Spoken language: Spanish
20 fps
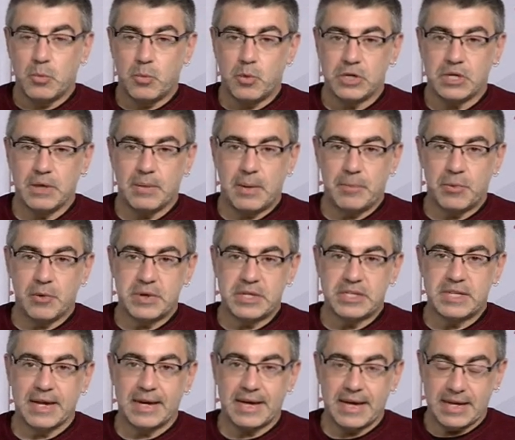pues se va a
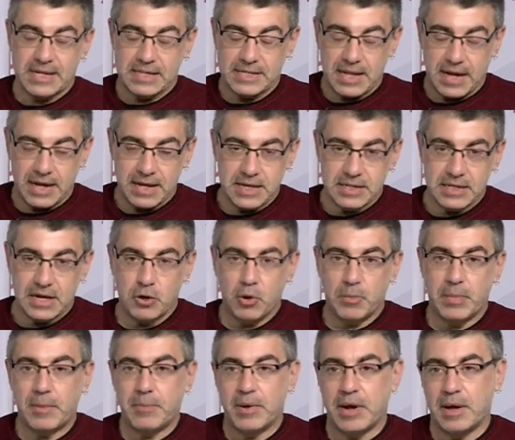aprovechar que está aquí esa
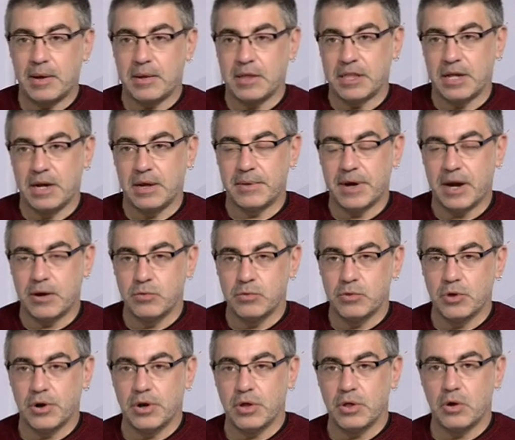copa para celebrar un
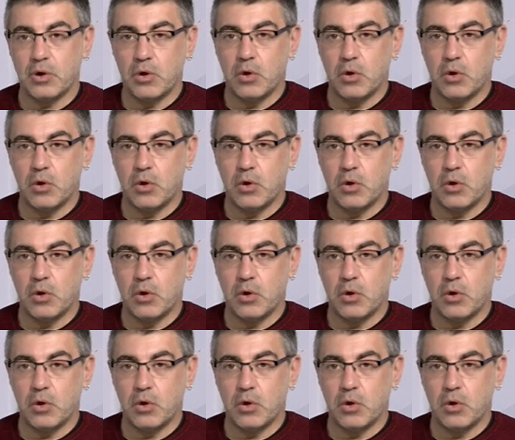torneo de